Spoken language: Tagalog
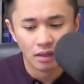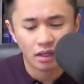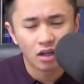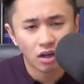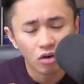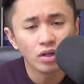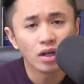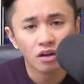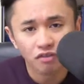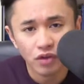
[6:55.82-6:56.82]
nagkaroon ng
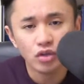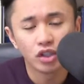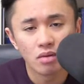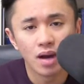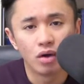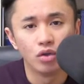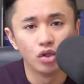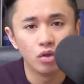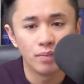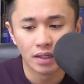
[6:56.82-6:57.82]
confusion ng mga
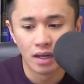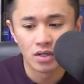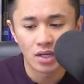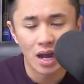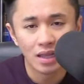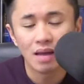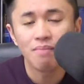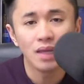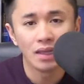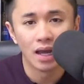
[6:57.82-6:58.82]
Hudyo because
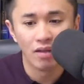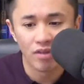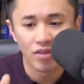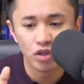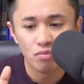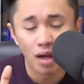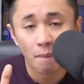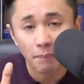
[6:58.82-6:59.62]
alam nila that yung mga